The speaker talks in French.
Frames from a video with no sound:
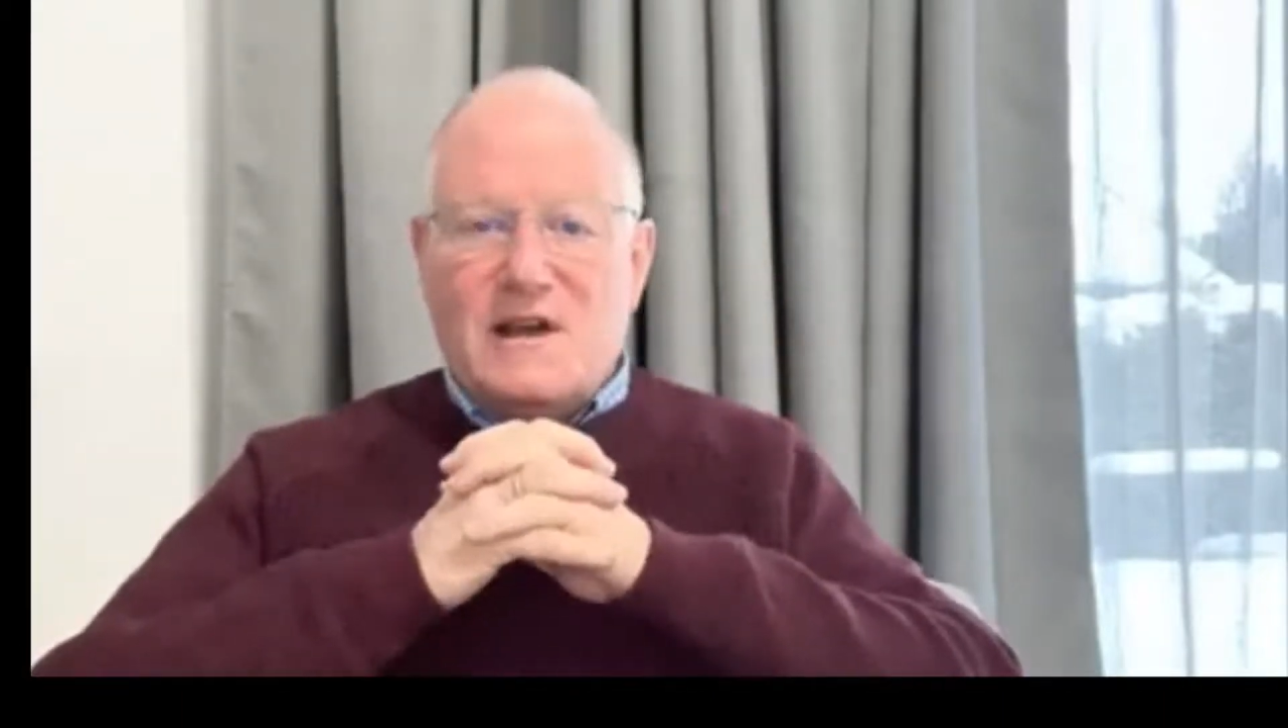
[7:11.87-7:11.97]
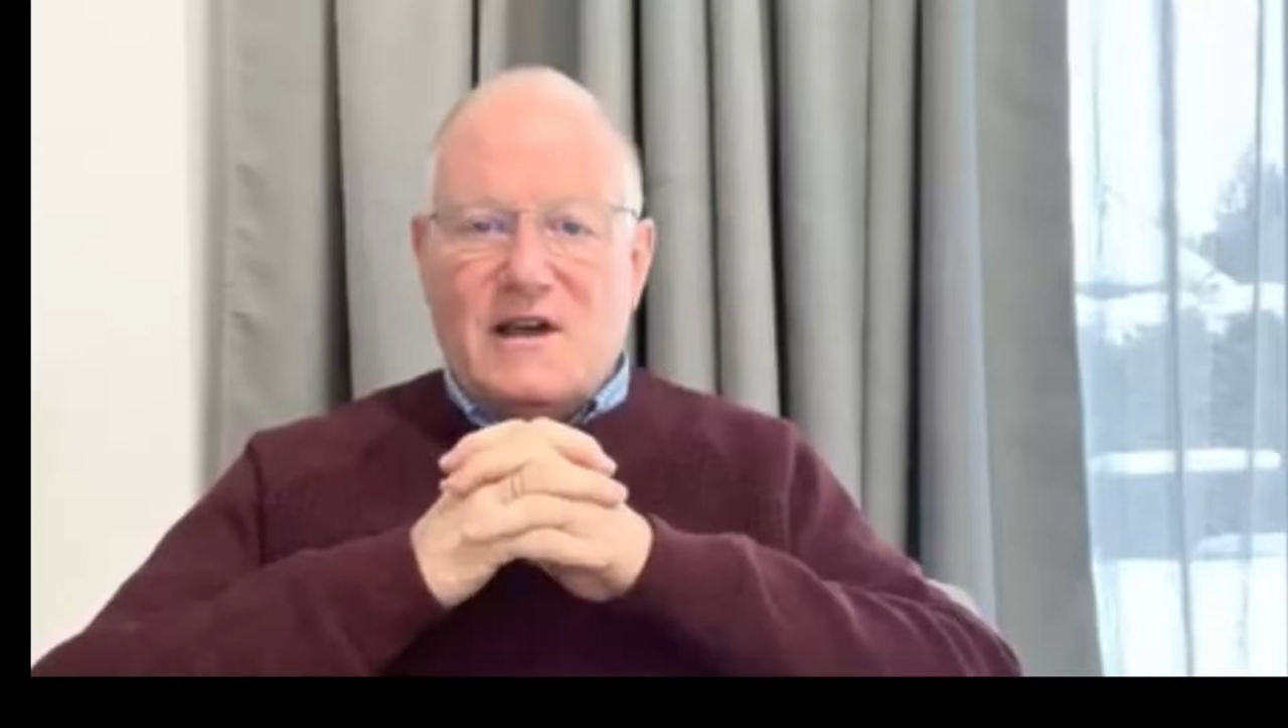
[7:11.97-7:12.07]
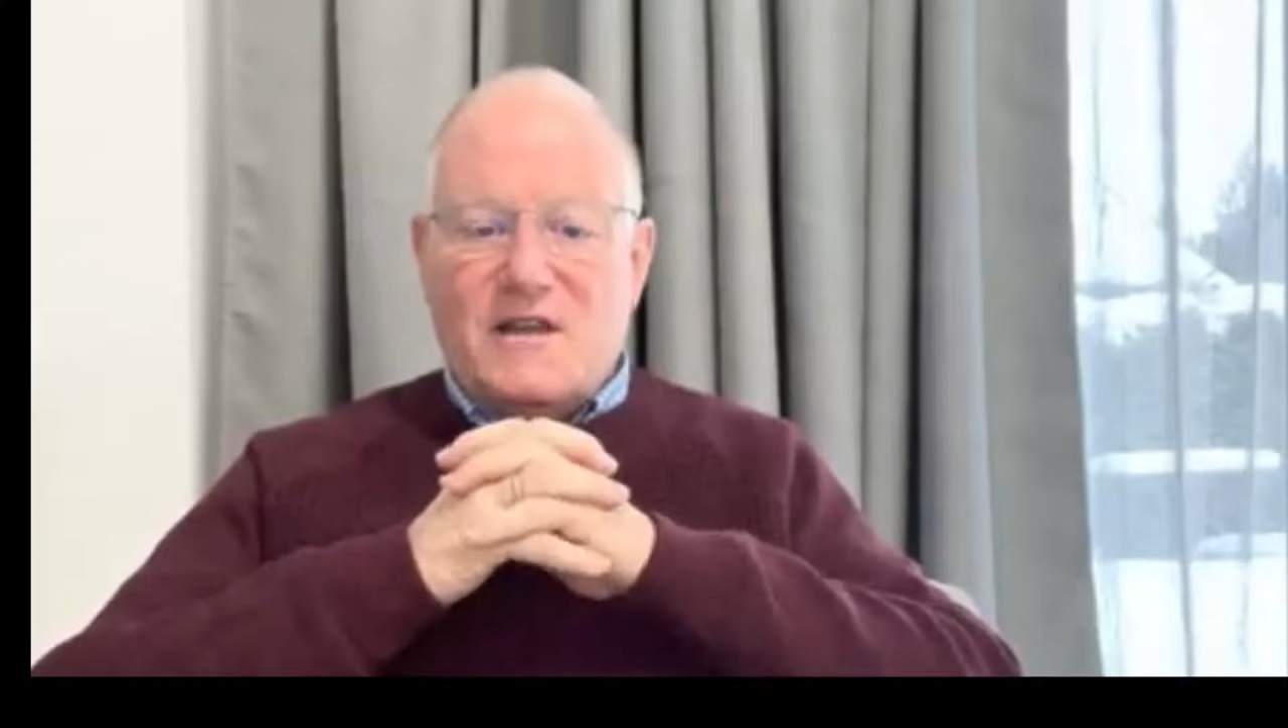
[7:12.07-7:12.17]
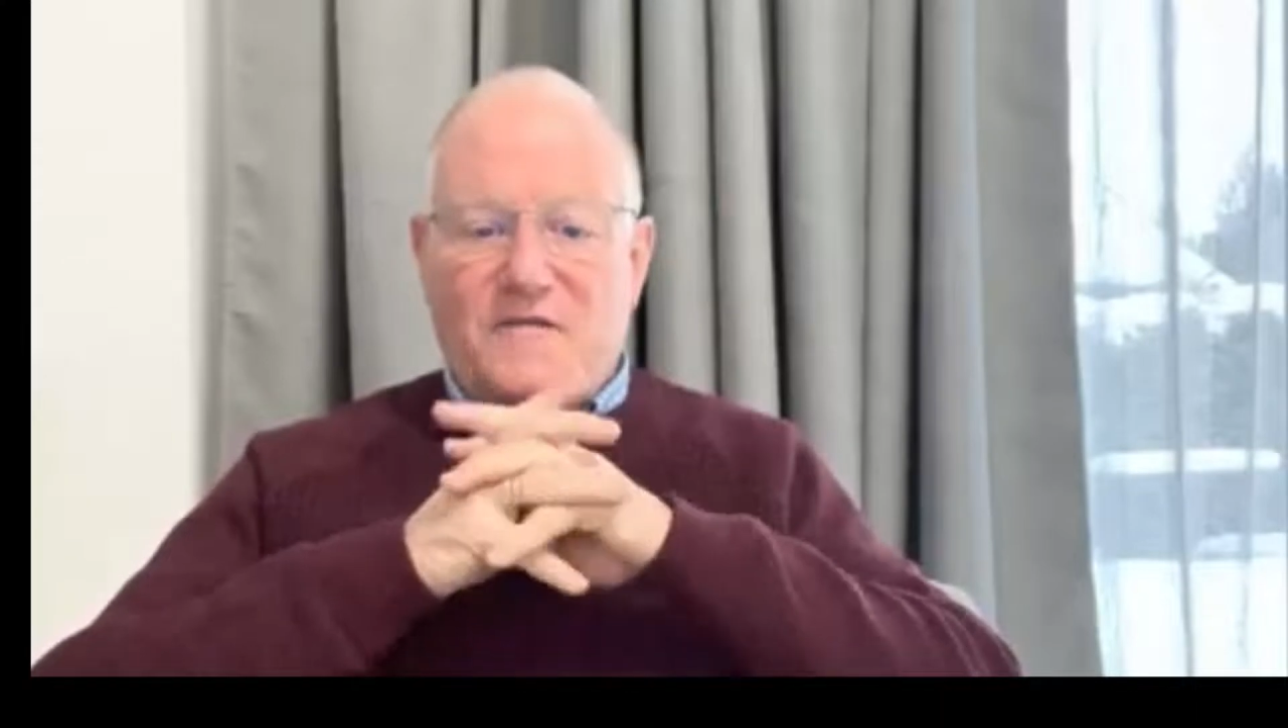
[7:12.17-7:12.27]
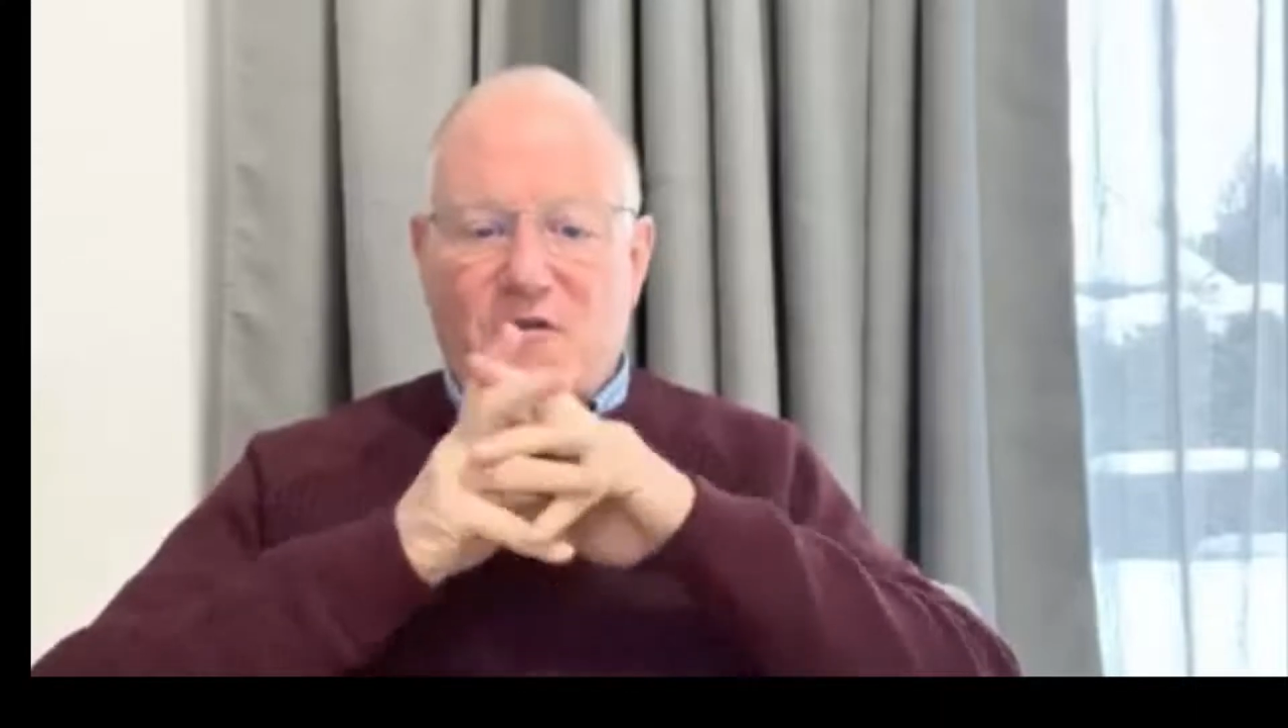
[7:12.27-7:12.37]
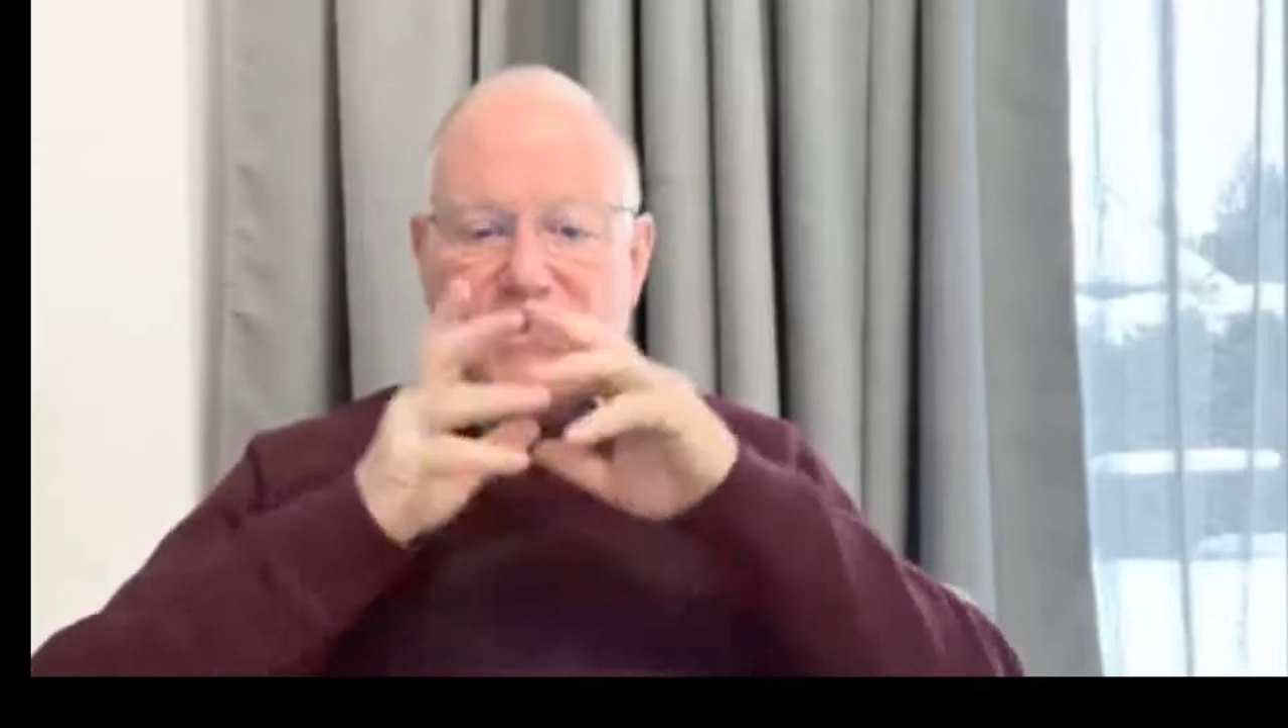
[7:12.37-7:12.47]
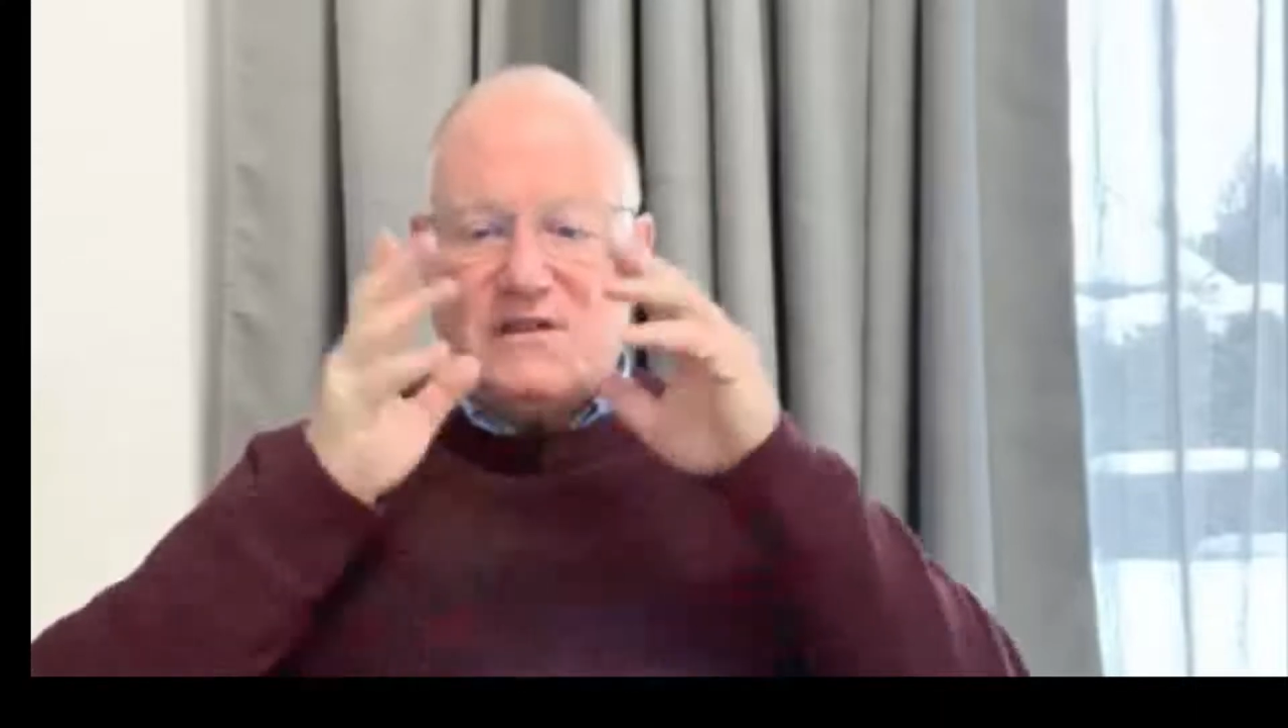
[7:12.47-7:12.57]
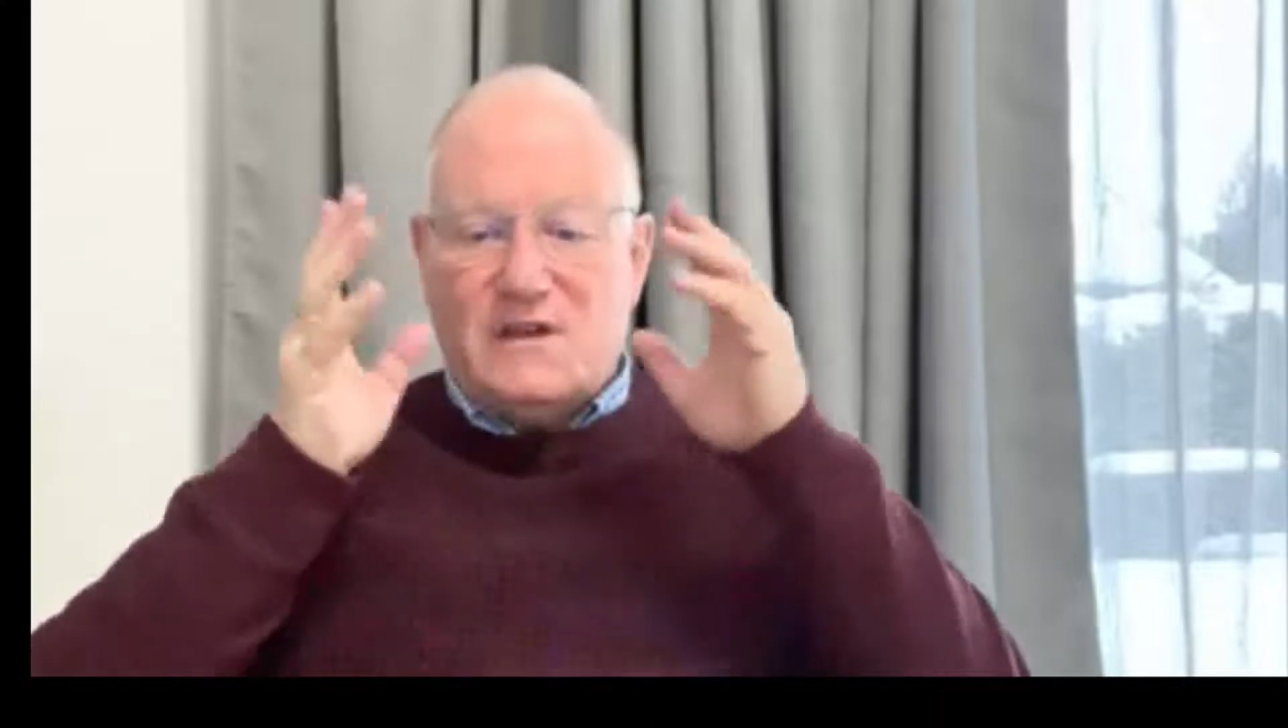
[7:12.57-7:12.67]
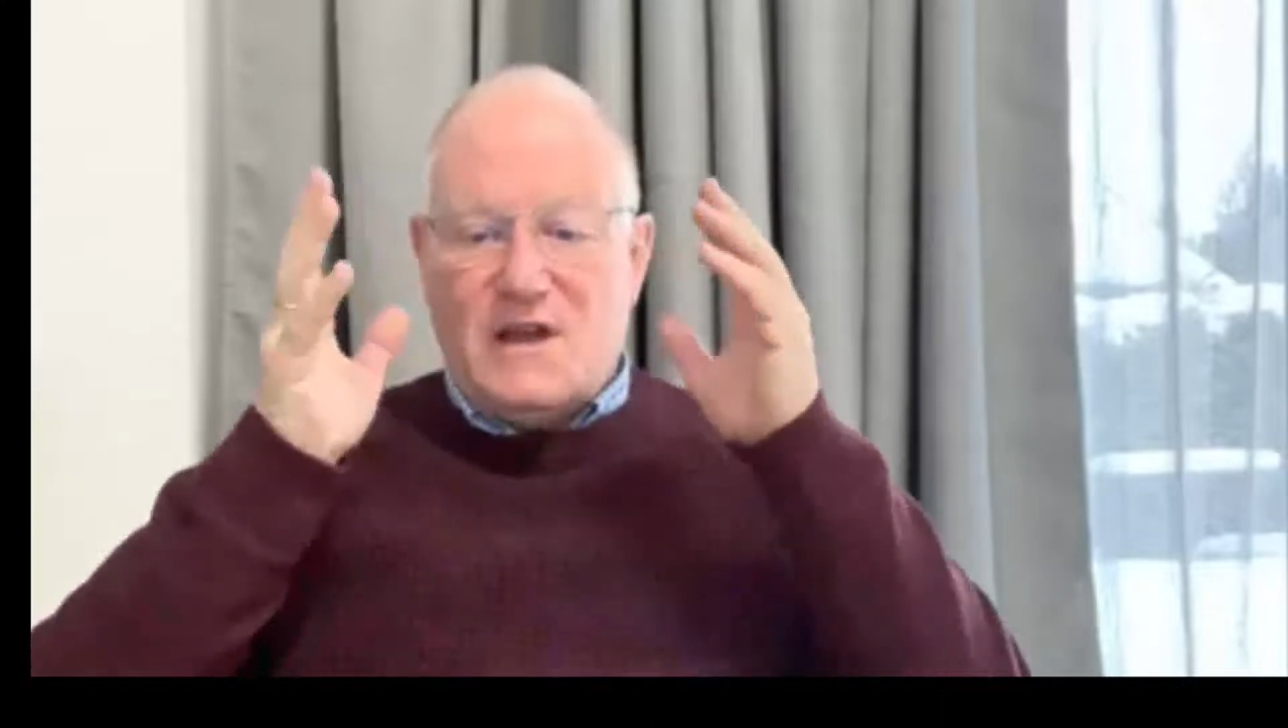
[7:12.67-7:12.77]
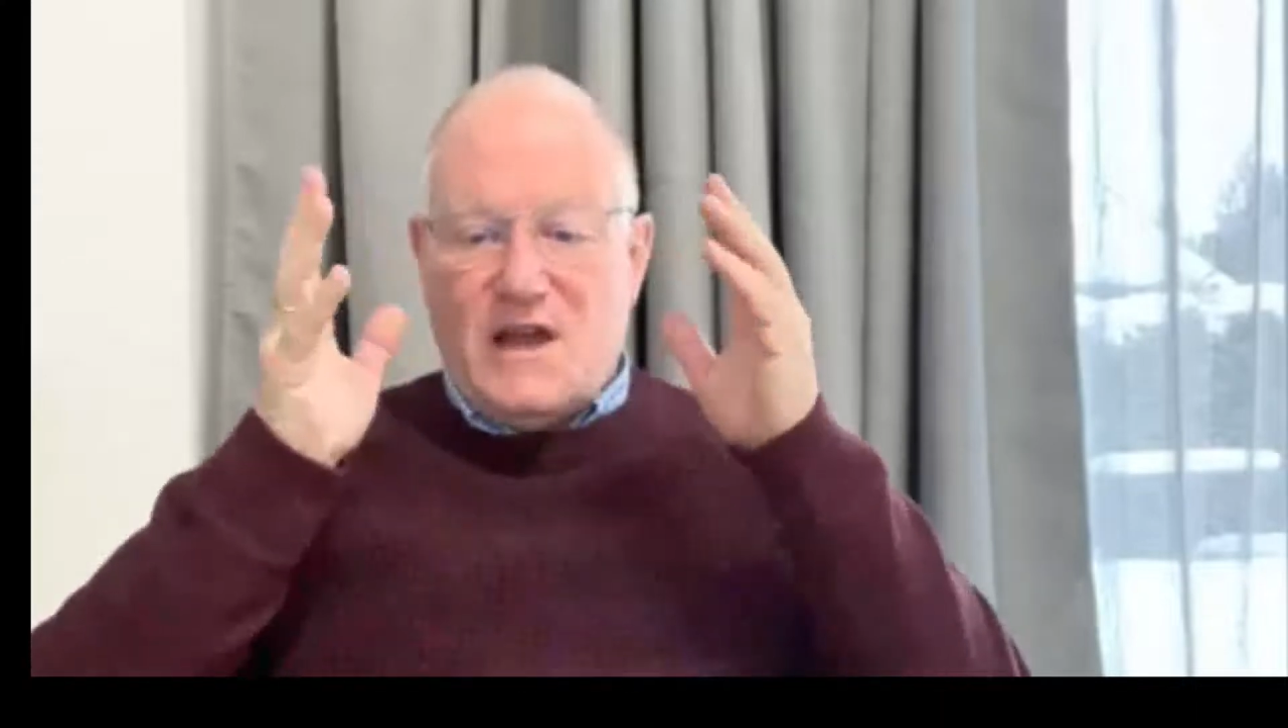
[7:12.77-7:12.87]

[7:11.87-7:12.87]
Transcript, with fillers: en les forçant